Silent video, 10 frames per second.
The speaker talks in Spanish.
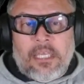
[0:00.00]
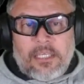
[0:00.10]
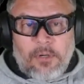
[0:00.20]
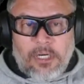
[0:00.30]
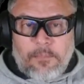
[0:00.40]

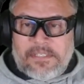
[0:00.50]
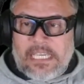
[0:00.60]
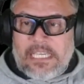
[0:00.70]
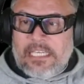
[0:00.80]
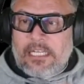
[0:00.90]
Y bueno, pues
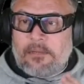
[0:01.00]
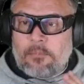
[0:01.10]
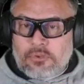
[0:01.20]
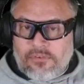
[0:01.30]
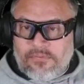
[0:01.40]
es el
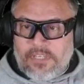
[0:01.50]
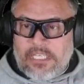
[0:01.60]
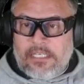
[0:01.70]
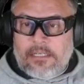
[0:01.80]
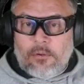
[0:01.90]

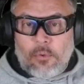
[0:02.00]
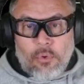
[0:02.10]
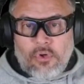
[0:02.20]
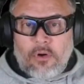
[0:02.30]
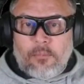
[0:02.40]
Butterfield
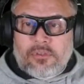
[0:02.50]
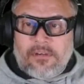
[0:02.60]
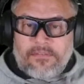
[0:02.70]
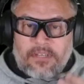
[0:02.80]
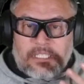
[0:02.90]
1,
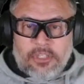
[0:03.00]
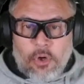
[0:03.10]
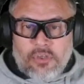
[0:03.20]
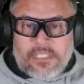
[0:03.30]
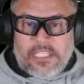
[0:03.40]
Butterfield
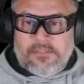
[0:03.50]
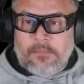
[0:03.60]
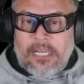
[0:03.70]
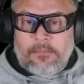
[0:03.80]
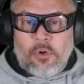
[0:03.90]
2,
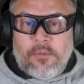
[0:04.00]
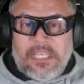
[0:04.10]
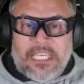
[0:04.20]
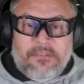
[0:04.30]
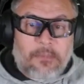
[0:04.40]
Smart
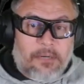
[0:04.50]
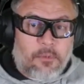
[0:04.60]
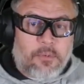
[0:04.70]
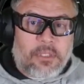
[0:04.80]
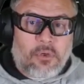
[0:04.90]
Movie, Smart
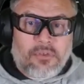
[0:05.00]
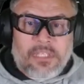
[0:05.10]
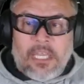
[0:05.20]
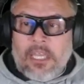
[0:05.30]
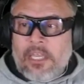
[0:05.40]
Movie
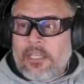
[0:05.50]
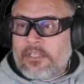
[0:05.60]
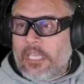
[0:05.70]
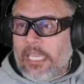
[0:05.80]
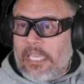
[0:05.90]
2,
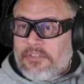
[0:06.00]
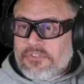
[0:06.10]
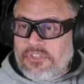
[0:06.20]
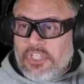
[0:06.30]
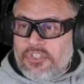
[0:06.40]
eh,
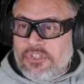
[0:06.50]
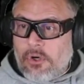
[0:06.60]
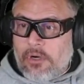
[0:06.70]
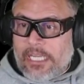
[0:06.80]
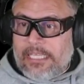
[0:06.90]

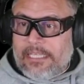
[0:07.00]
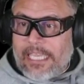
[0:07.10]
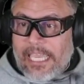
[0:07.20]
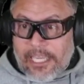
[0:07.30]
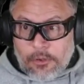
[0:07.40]
Sincho
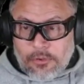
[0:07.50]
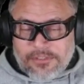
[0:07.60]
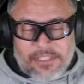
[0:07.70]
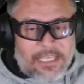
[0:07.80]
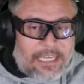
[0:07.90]

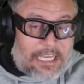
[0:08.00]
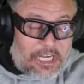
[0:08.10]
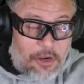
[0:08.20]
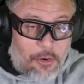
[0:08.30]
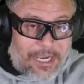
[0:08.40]
Hegox,
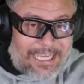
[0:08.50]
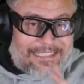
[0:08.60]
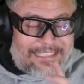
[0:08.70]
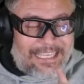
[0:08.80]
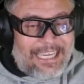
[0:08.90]
creo
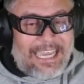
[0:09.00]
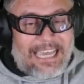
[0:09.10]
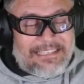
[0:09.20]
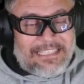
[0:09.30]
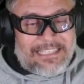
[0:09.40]
que,
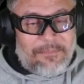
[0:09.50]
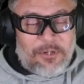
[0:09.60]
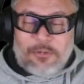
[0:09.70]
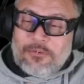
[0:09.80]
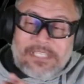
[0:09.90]
así se
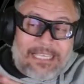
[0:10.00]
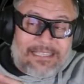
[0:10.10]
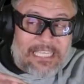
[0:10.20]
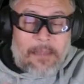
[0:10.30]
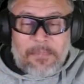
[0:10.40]
pronuncia,
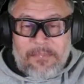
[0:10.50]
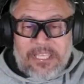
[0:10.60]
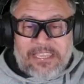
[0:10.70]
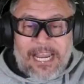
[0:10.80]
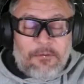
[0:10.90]
siempre
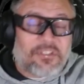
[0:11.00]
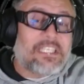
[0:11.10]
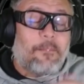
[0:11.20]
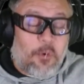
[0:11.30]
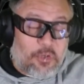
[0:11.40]
me trabo,
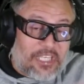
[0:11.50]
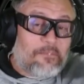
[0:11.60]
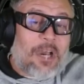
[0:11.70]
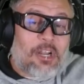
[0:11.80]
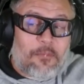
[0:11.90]
si de por sí
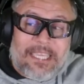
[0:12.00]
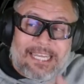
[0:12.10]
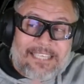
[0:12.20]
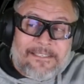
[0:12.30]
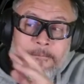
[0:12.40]
es malo mi
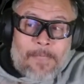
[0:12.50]
inglés,